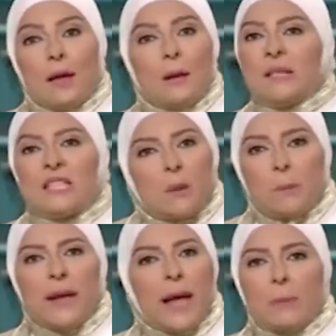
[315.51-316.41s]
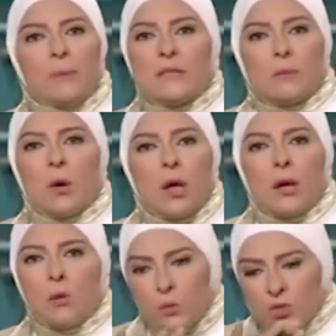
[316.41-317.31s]
احمدي ربنا يا حبيبتي
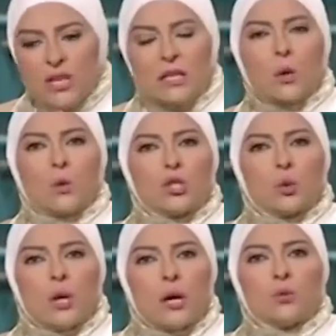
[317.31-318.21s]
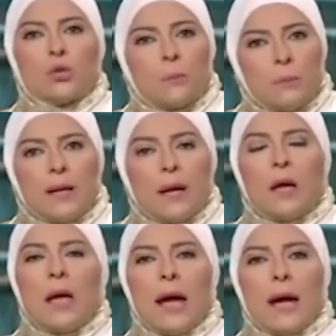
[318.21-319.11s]
وبوسي ايدك وش وظهر وان ربنا
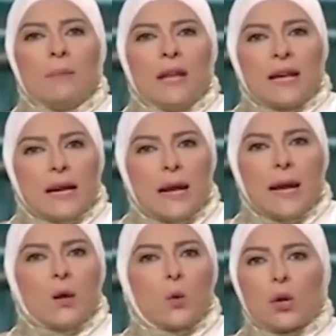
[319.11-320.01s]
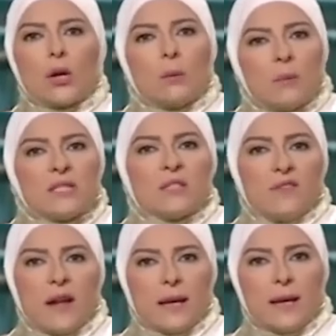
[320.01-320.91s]
حاميلك عيالك والراجل
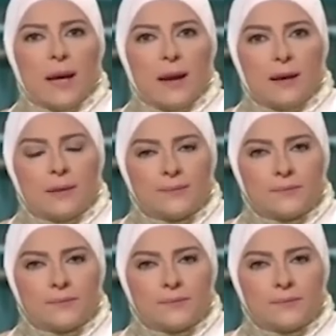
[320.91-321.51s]
بيصرف على العيال